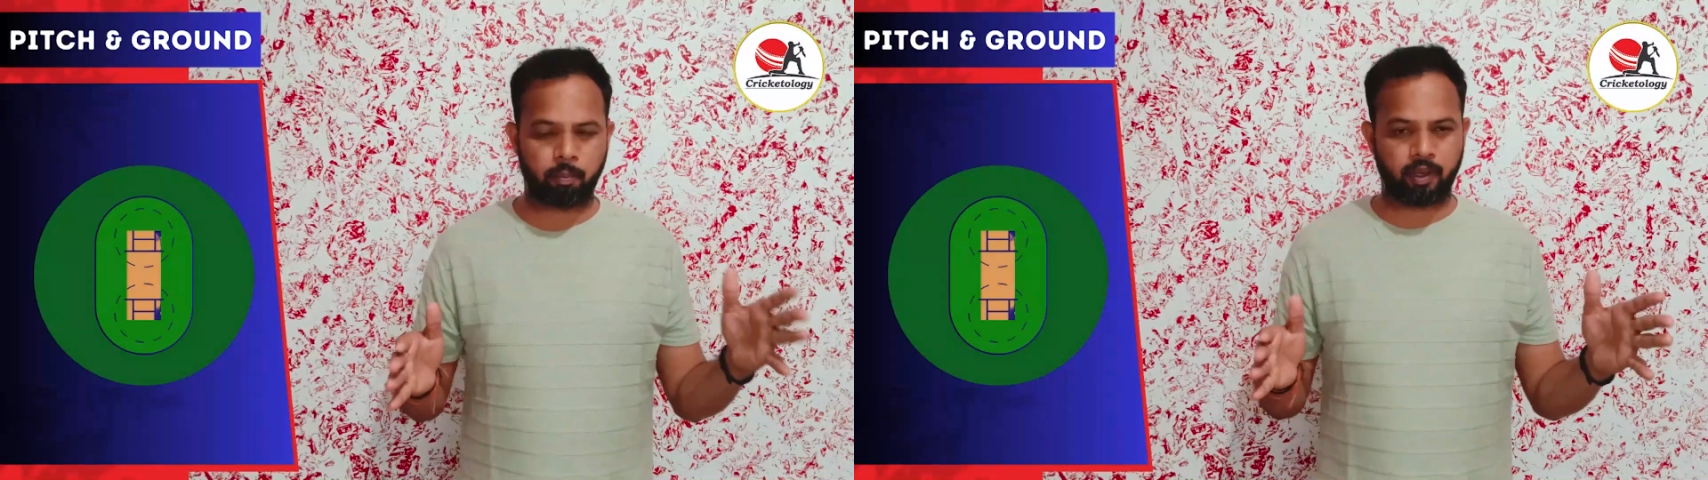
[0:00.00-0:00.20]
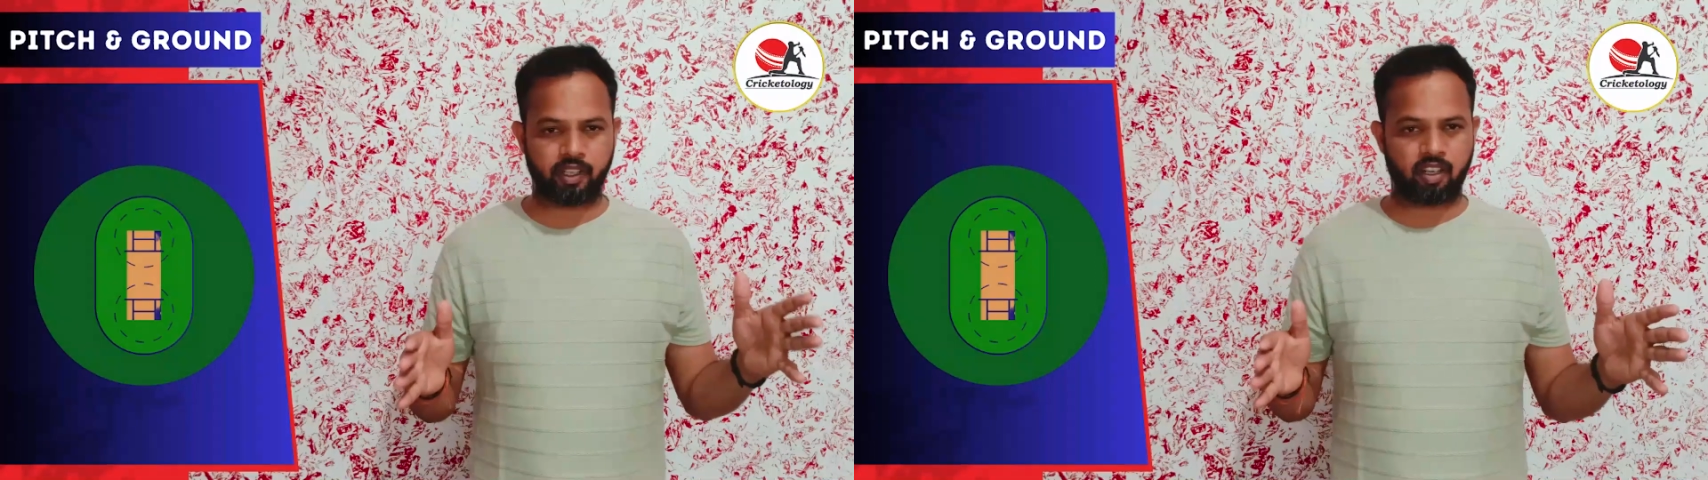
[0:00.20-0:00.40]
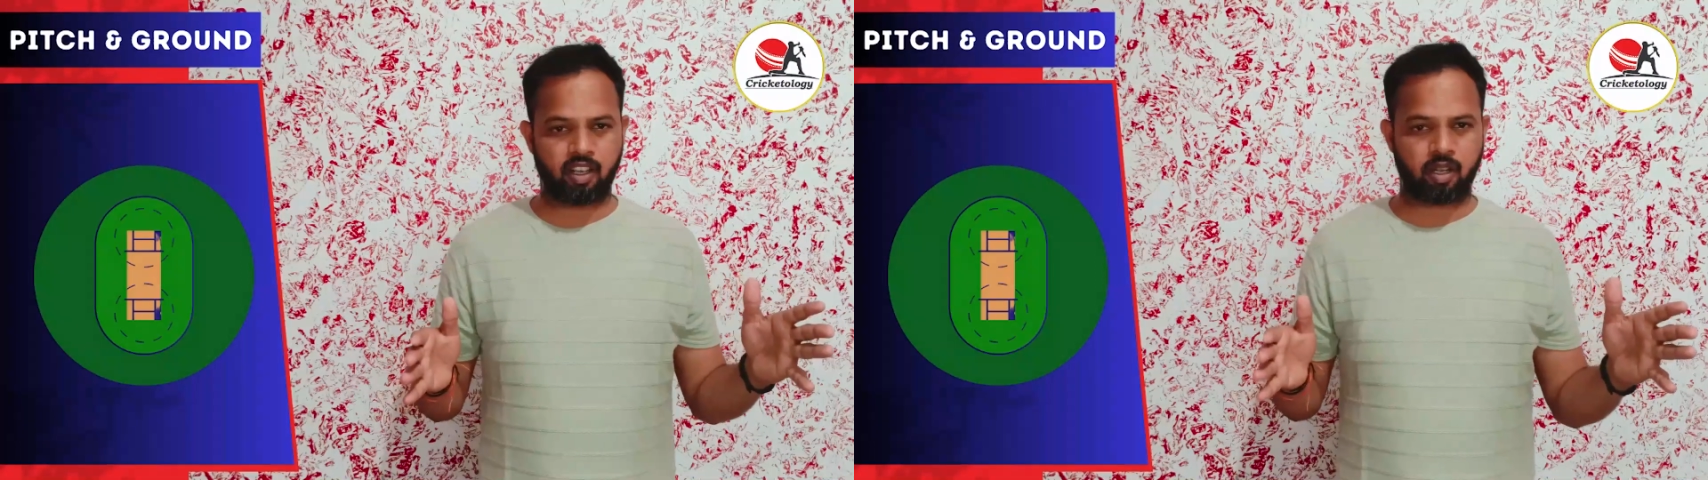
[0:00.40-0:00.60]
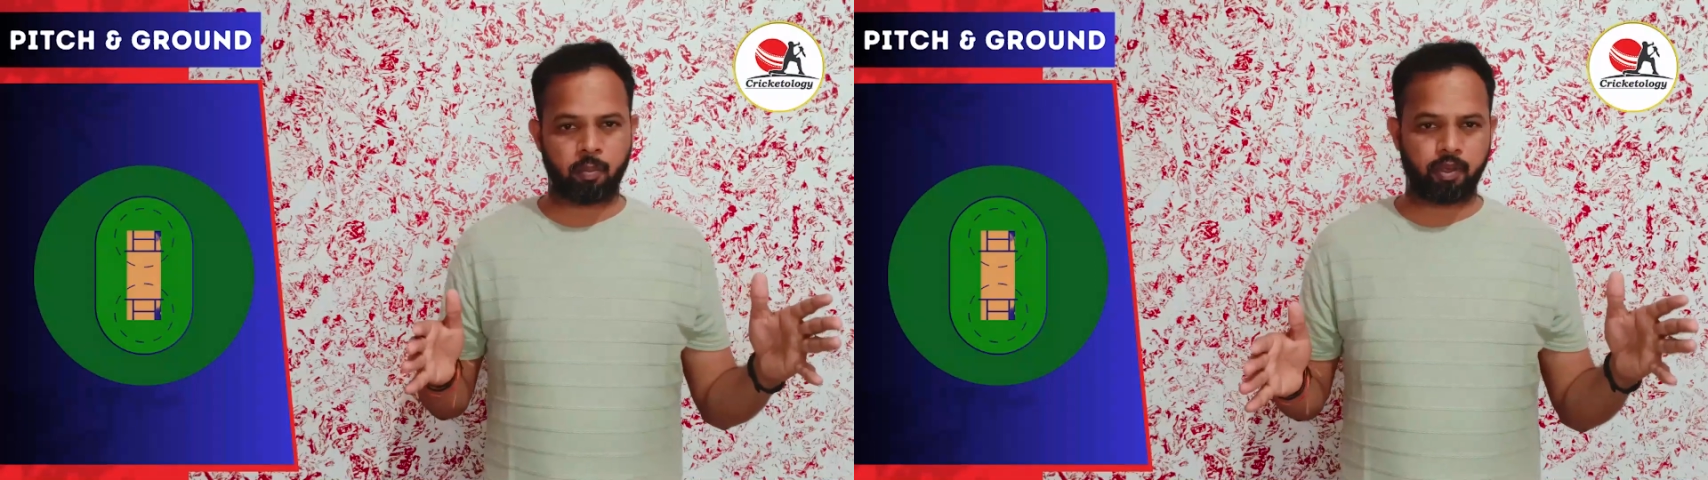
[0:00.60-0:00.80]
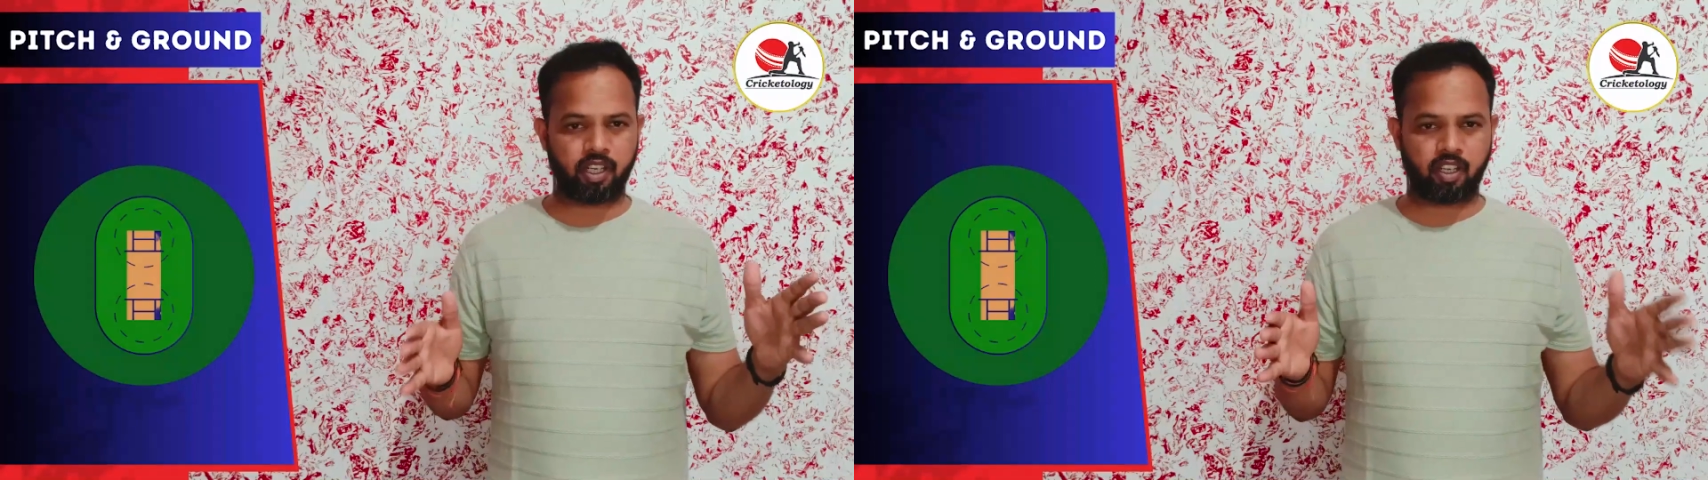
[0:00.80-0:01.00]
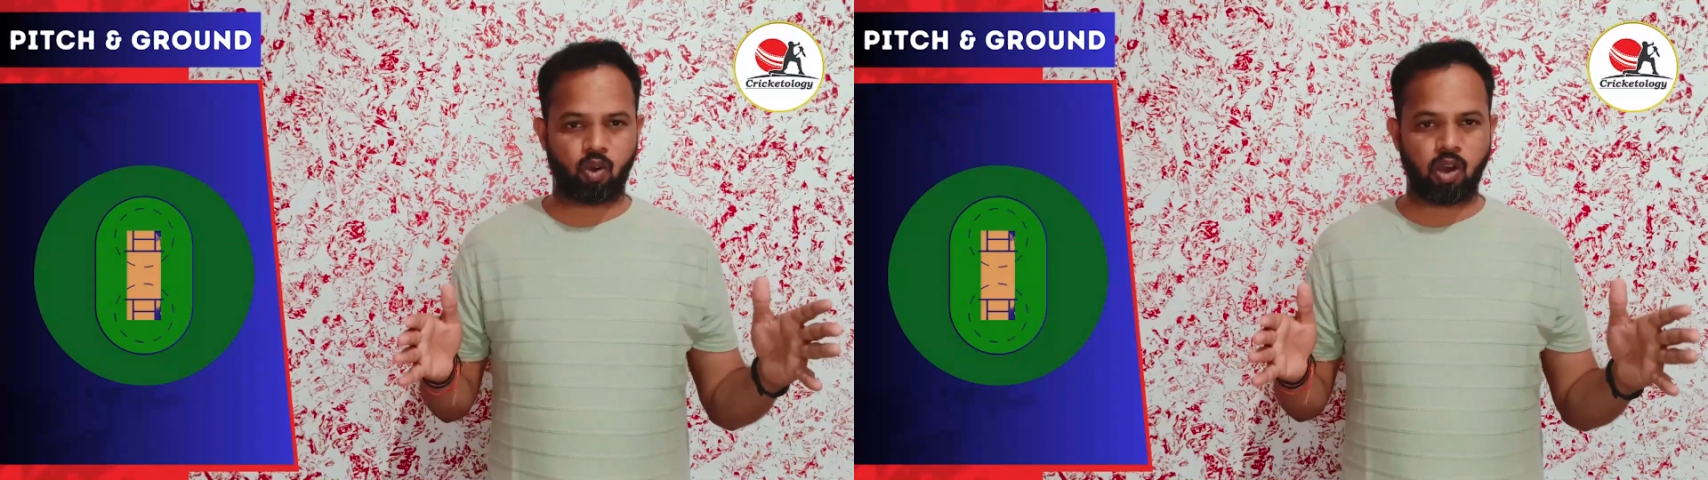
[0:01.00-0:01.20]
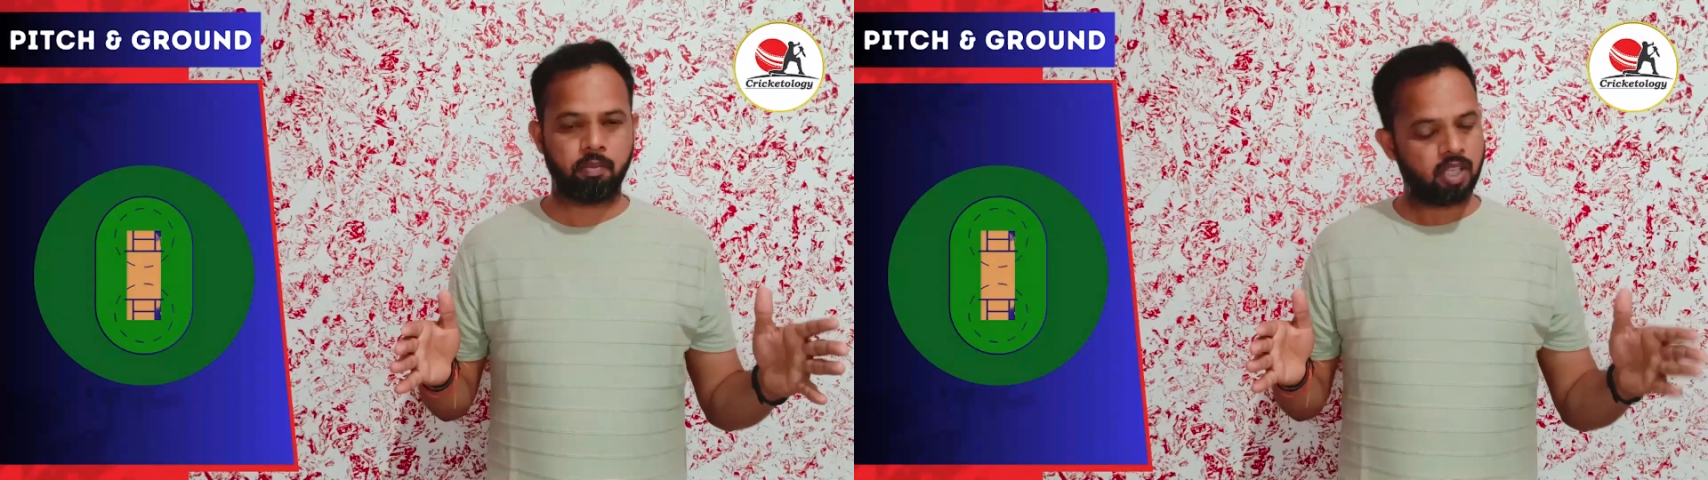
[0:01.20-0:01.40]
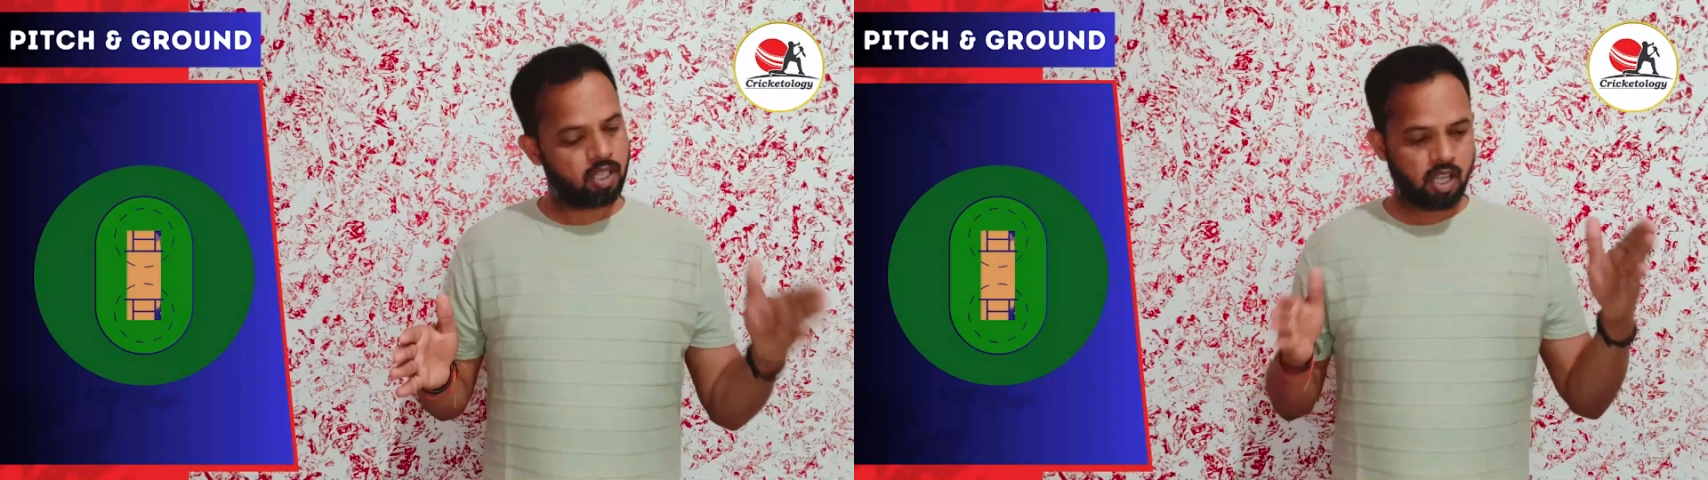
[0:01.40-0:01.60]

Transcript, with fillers: कंपेयर कंपेयर करो आप